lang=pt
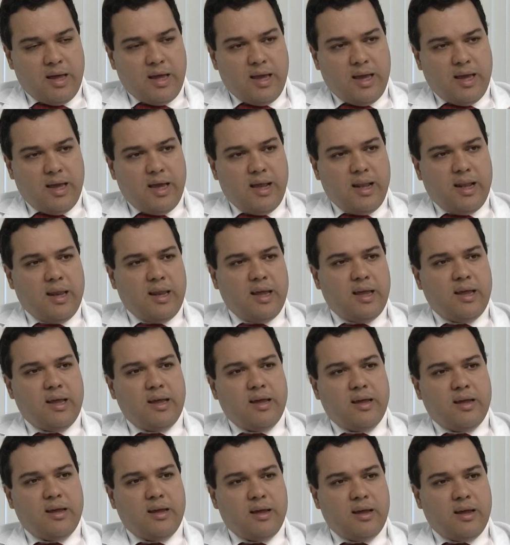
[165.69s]

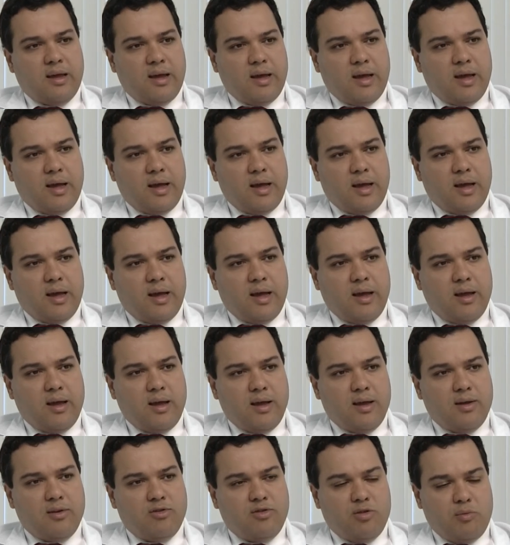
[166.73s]
ele
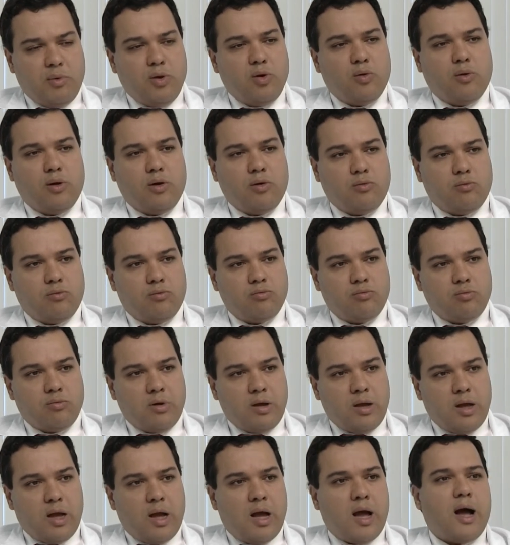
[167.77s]
é, diminuiu
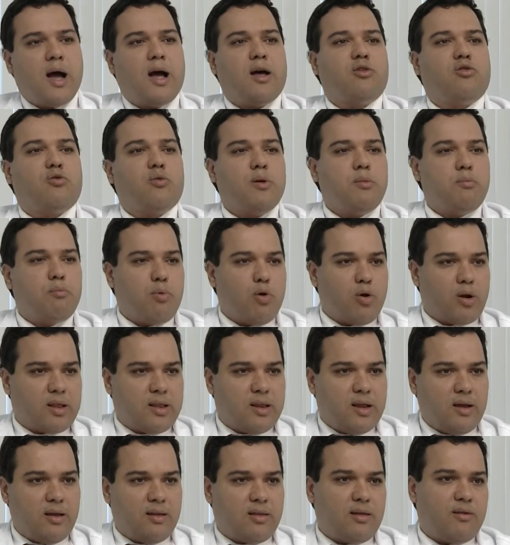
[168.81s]
a sua
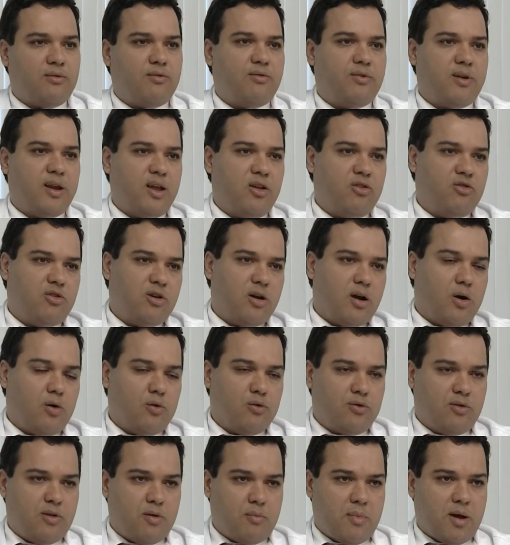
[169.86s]
importância frente
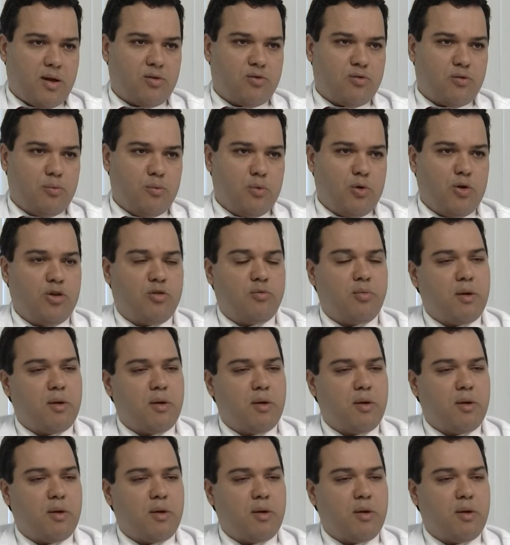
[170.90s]
aos demais tumores.